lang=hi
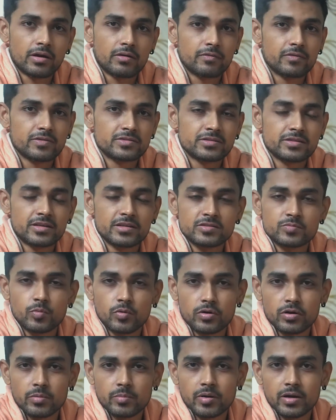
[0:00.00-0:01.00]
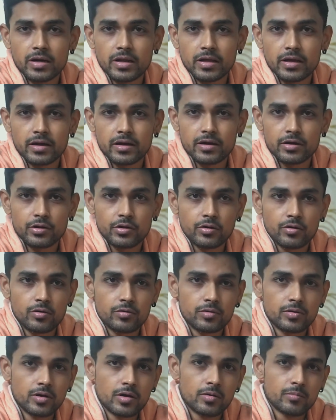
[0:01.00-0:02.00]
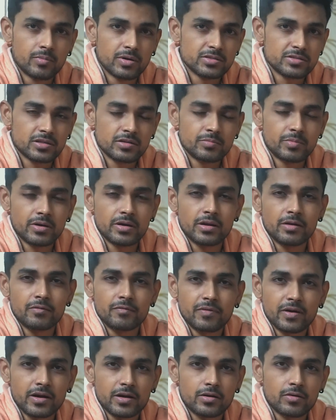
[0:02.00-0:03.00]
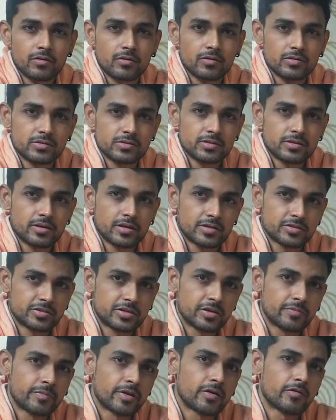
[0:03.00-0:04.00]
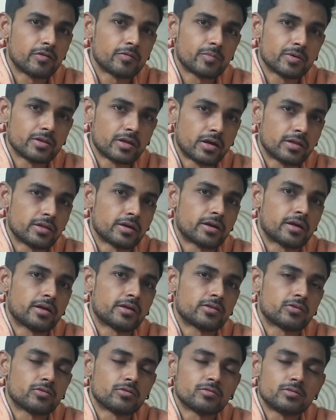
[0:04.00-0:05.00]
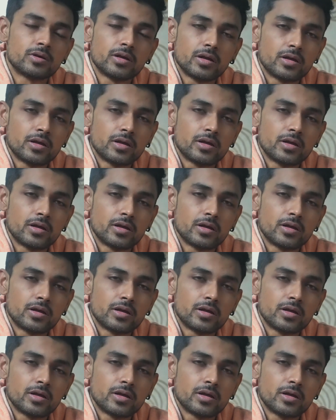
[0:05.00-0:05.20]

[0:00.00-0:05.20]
या फिर सीरियस बॉडी बिल्डिंग कर रहे हो मसल बिल्डिंग फैट लॉस एक्सट्रीम लेवल पर जा जाके तो